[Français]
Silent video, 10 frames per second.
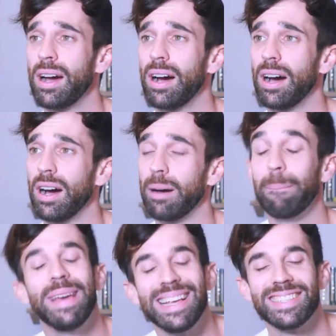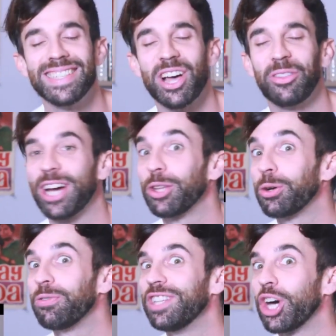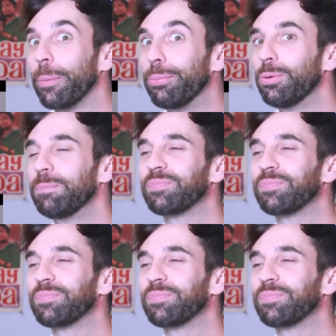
mais c'est en train de revenir un peu.